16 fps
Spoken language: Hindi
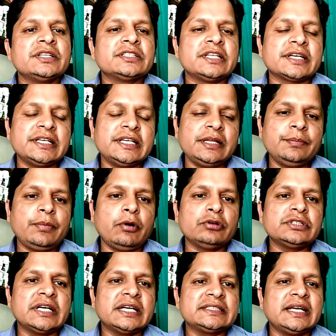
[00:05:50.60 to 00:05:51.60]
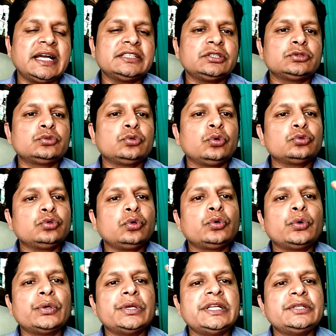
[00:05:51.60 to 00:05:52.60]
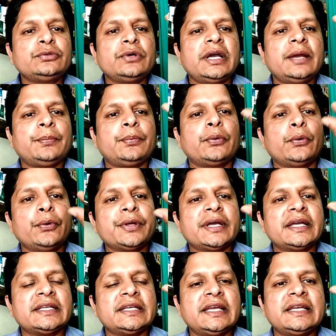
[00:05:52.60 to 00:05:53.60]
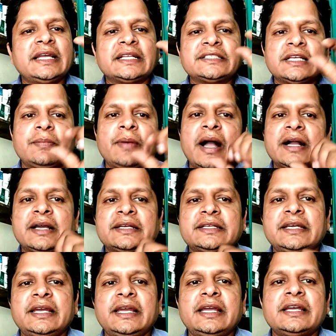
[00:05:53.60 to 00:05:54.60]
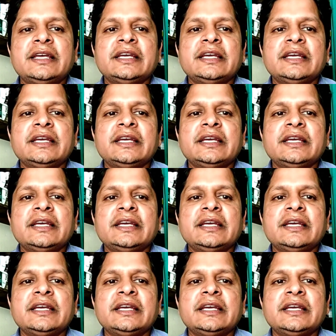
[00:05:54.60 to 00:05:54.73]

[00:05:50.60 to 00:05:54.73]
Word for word: तकलीफ़ बहुत ज़्यादा है तो दो दो गोली जो है फोड़ करके या चबा करके